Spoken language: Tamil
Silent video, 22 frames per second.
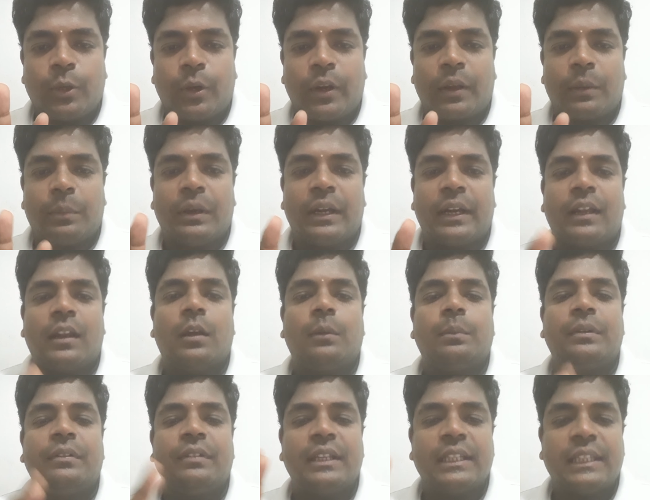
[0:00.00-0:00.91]
தொடர்பாடல்
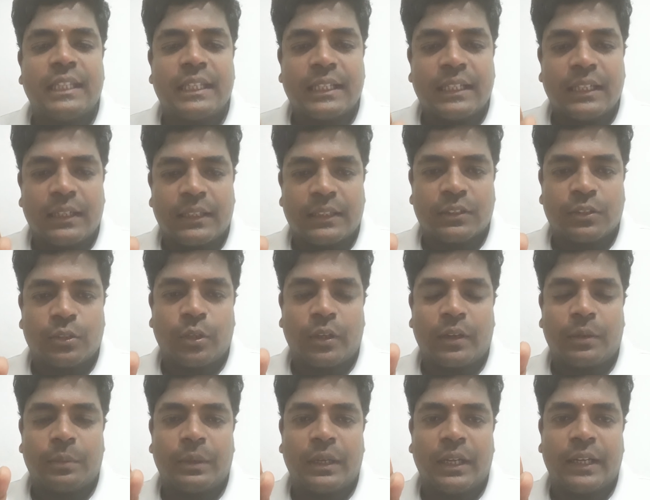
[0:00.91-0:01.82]
அபிவிருத்திக்கான
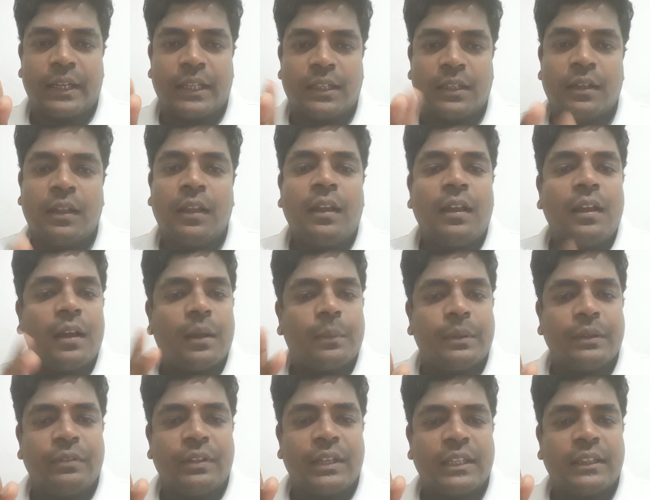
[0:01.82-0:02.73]
தொடர்பாடல்
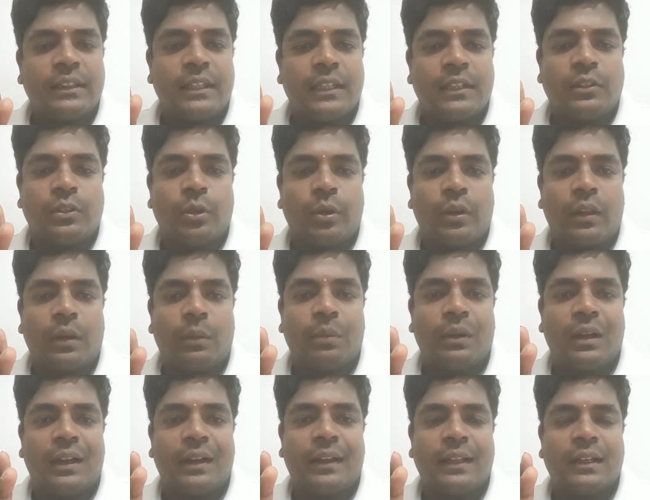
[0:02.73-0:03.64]
அபிவிருத்தி
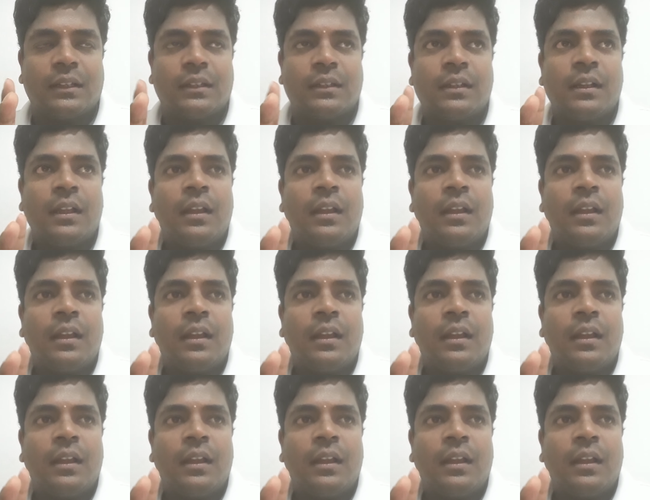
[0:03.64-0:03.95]
தொடர்பாடல்